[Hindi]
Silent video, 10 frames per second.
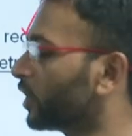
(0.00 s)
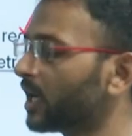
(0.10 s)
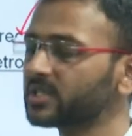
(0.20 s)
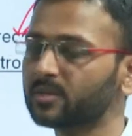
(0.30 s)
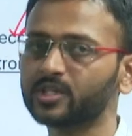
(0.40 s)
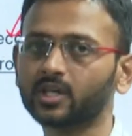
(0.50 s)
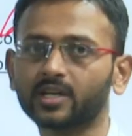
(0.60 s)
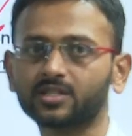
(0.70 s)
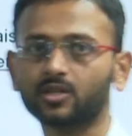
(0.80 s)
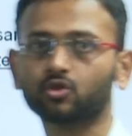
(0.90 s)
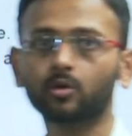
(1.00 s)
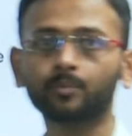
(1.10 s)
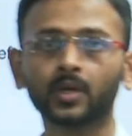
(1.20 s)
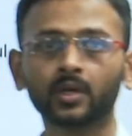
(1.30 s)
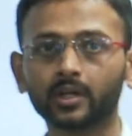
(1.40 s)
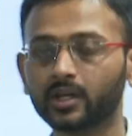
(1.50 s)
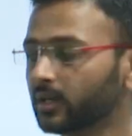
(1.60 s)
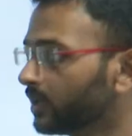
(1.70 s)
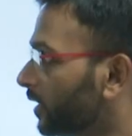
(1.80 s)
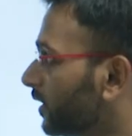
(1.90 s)
हैं तो यहाँ पे समझिएगा इस चीज़ को कि
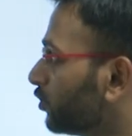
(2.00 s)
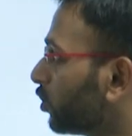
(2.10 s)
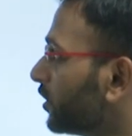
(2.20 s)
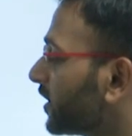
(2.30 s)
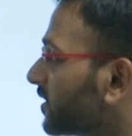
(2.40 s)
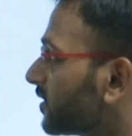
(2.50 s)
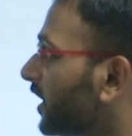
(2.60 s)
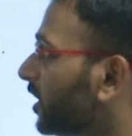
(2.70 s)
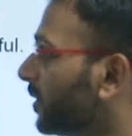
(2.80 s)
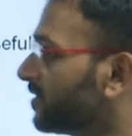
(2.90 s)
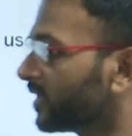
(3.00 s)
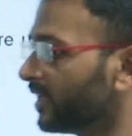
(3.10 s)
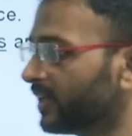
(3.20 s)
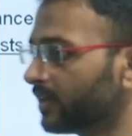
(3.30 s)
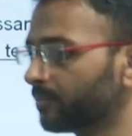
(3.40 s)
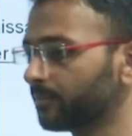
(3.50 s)
जियोलॉजिकल स्टडी बेसिकली